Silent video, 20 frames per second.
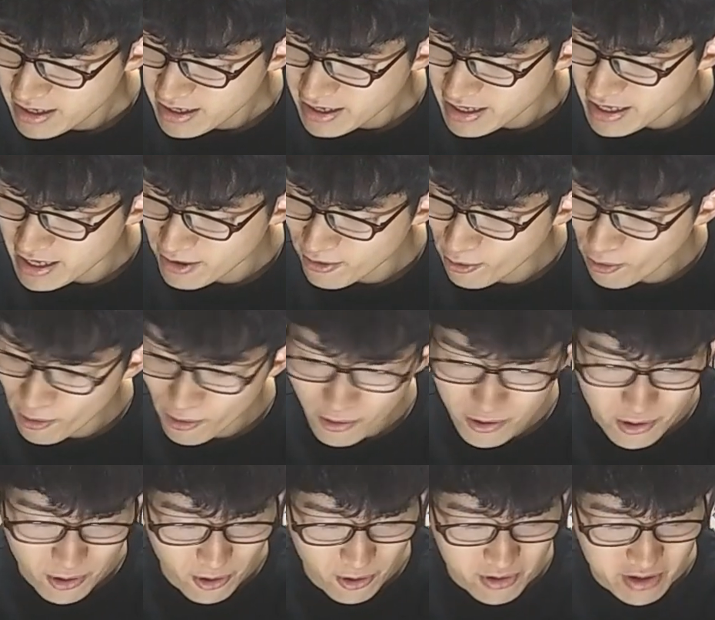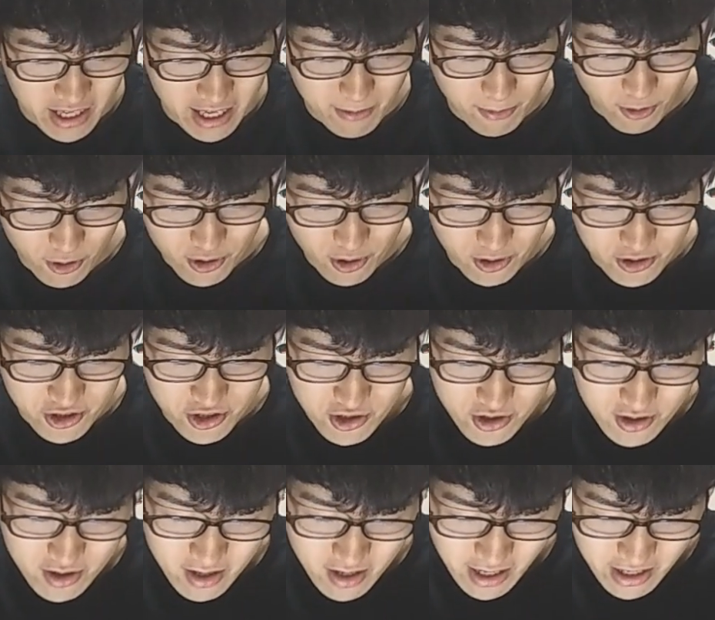えー、王の獣
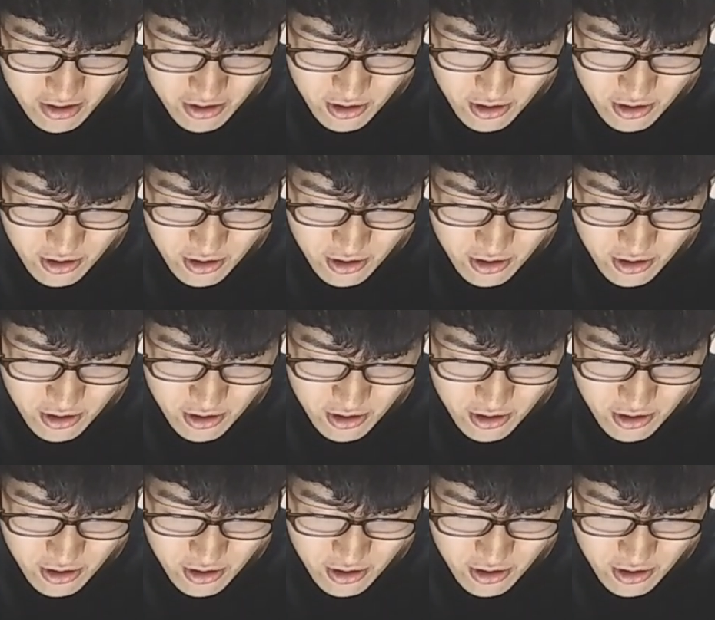10巻